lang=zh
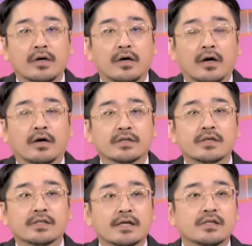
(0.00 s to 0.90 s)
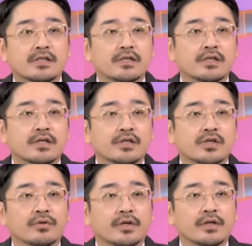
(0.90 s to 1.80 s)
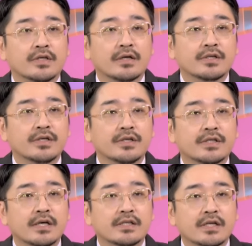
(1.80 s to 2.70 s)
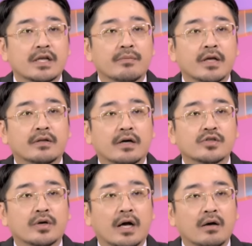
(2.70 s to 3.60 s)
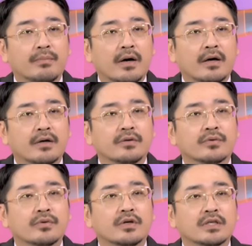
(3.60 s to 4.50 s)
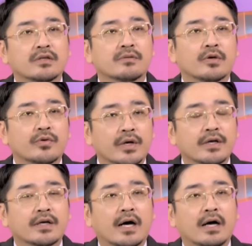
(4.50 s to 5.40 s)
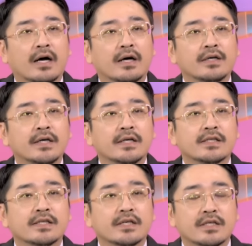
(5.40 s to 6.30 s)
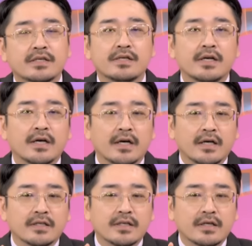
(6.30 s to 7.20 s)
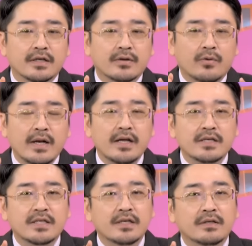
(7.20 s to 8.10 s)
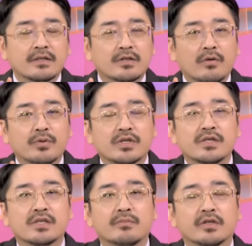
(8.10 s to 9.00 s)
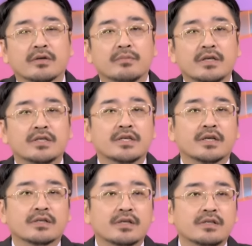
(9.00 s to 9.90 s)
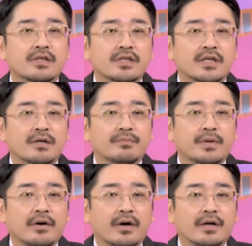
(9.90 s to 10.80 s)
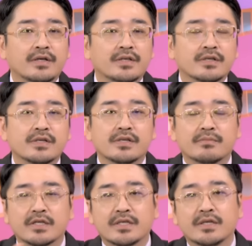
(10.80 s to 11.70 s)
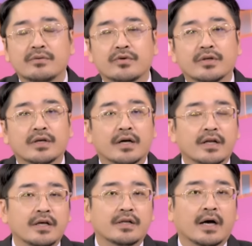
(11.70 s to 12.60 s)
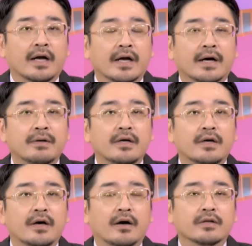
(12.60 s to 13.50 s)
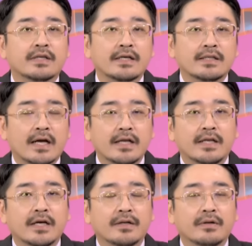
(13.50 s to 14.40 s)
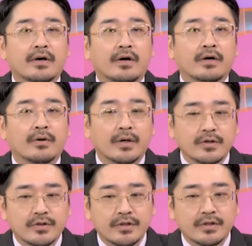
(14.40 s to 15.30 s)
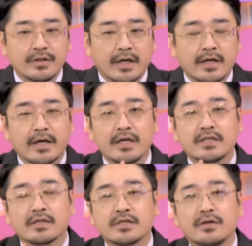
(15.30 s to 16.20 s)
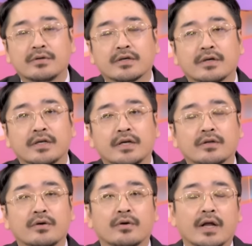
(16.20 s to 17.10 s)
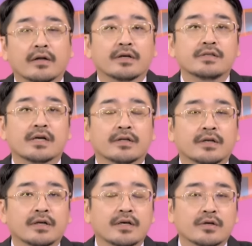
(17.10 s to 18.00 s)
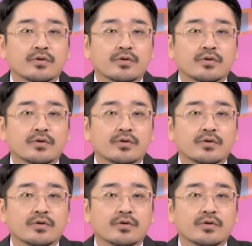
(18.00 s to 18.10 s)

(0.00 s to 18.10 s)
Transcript: 哦，这个才是真正的重点。像是在这里面当中，还有包含很多的像什么元刚啊这些，其实这个关联性都不是这么的密切，甚至像包含了像是什么青云啊、立台啊。啊，在那一天啊，黄仁勋台大演讲之后的隔一天，都有亮灯涨停的一个